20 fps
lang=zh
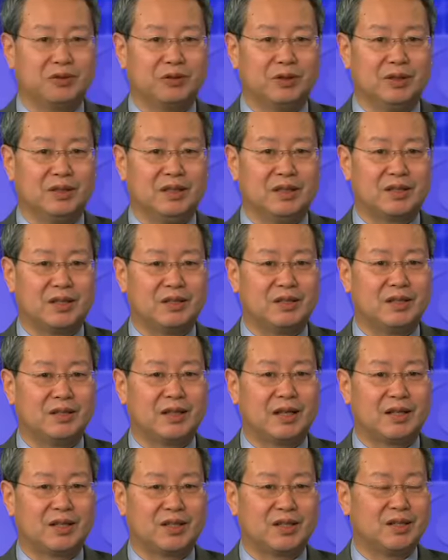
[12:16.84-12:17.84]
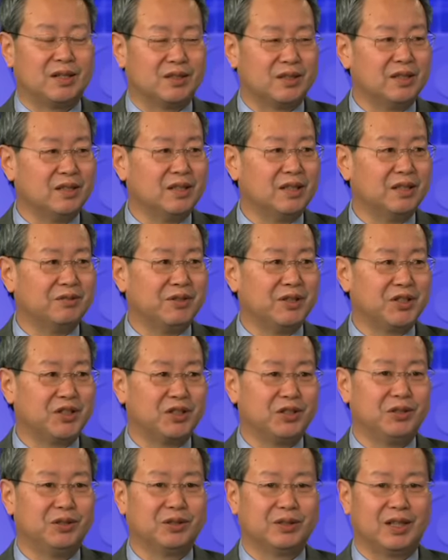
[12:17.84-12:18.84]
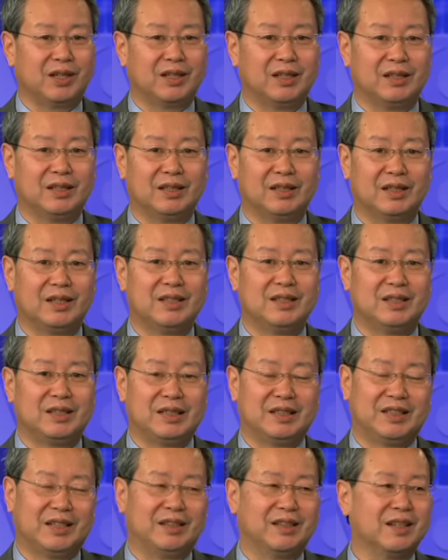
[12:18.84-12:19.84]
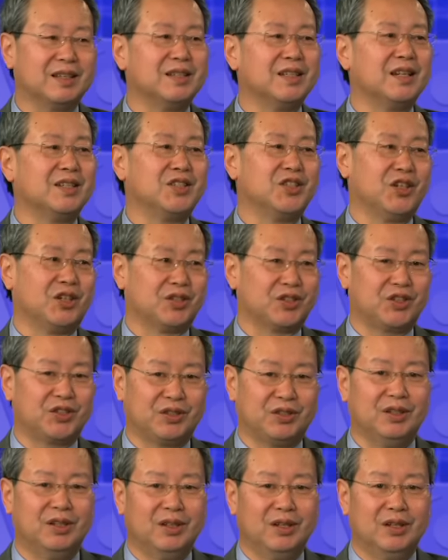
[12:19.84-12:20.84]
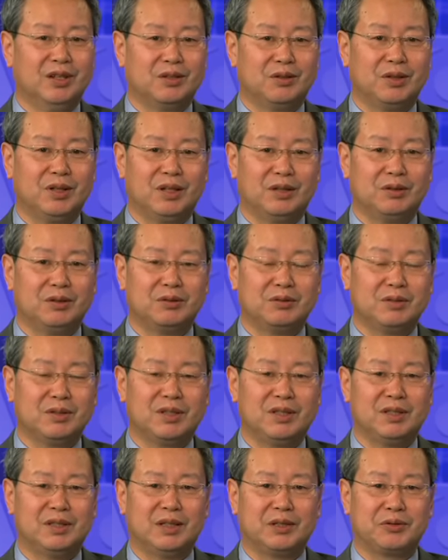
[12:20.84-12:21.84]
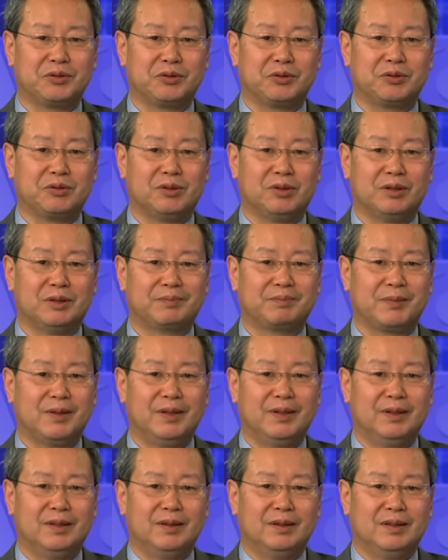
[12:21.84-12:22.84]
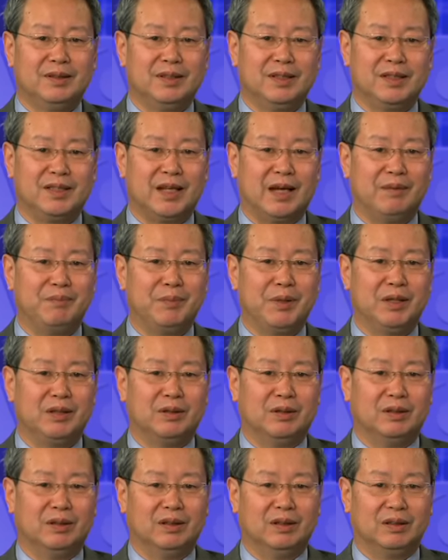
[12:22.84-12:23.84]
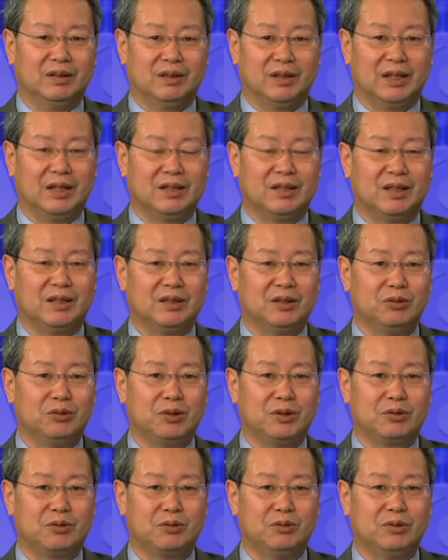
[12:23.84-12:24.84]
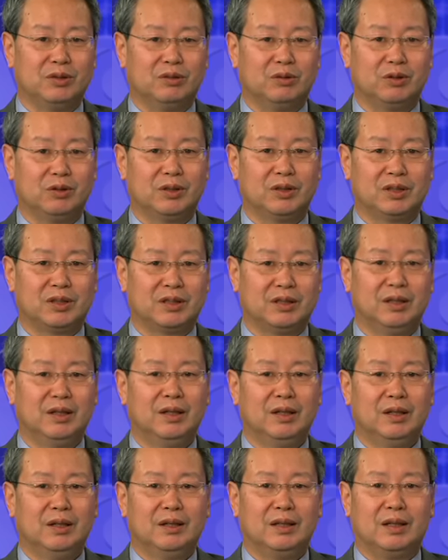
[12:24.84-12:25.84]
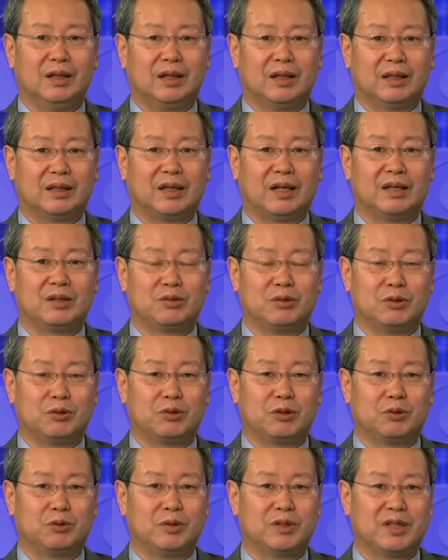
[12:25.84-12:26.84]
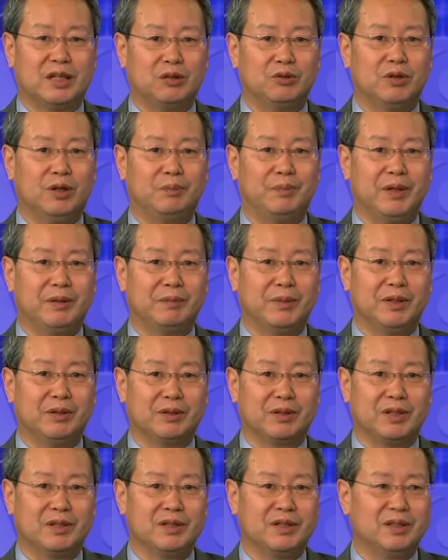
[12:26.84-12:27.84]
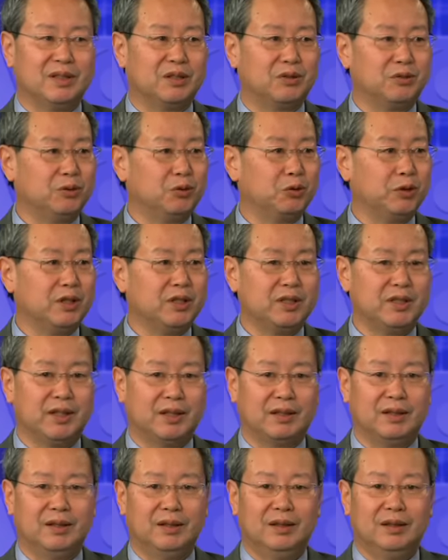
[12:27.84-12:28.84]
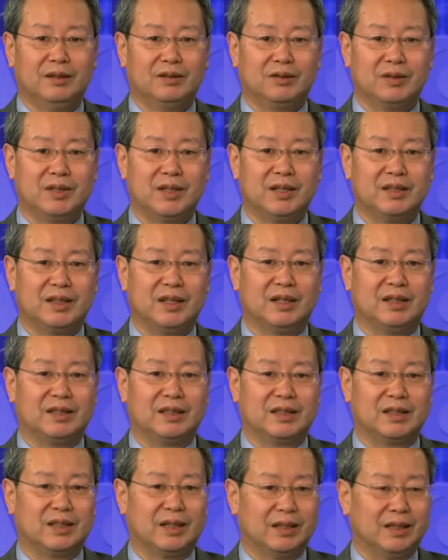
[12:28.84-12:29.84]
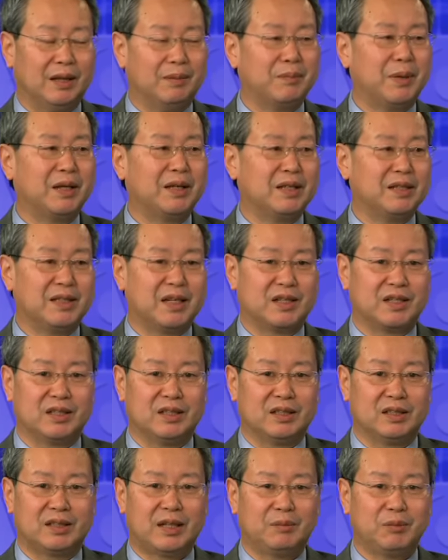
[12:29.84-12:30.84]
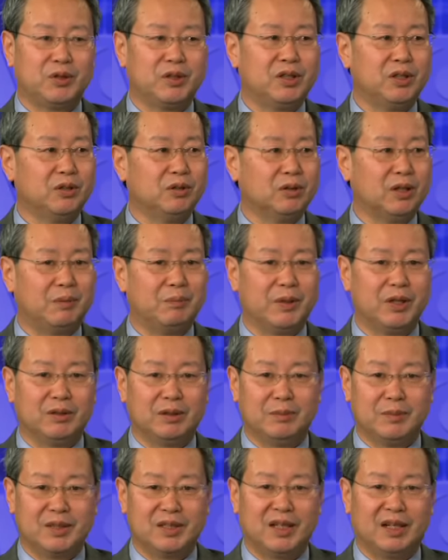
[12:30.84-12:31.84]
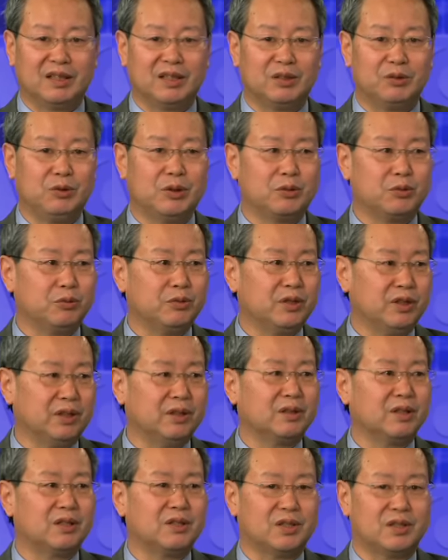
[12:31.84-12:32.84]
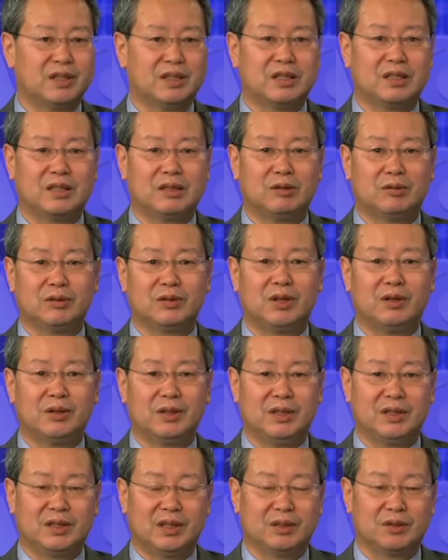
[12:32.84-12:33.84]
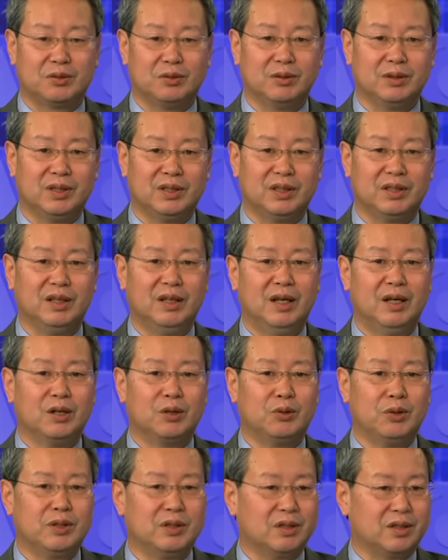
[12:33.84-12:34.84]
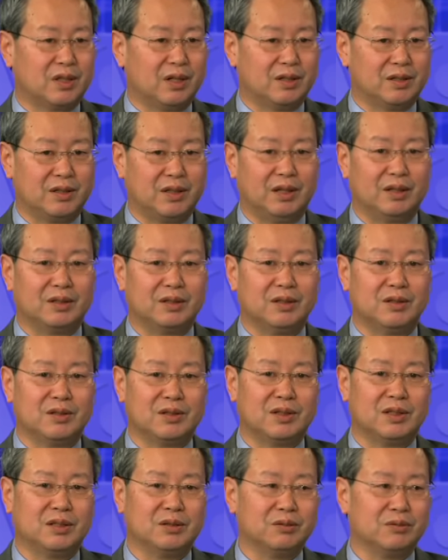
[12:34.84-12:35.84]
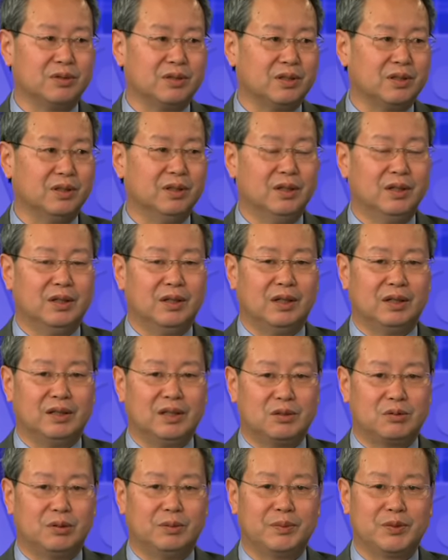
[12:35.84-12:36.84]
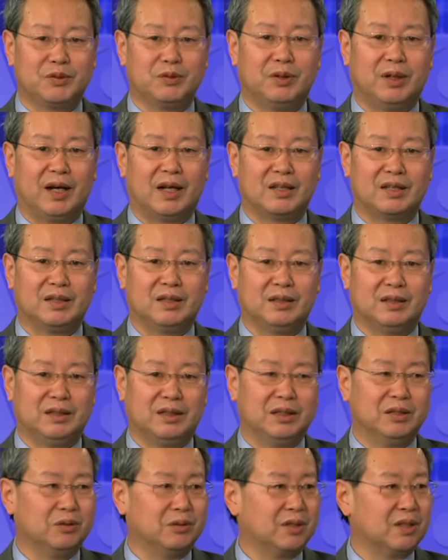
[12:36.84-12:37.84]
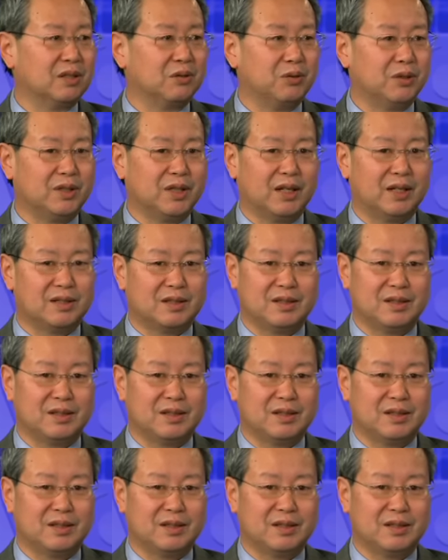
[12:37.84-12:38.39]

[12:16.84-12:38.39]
是说你承认它的市场经济地位之后，它可能更显得更加强势，所以很多东西呢，就是说以前没有很好的约束，或者是呃，它所做出的承诺并没有真正的去兑现，所以现在是很难办的一件事。WTO 呢没有那么强的约束力，它只能是从道义上、从一些规则上强调这些东西，你做不做还是你有这个国家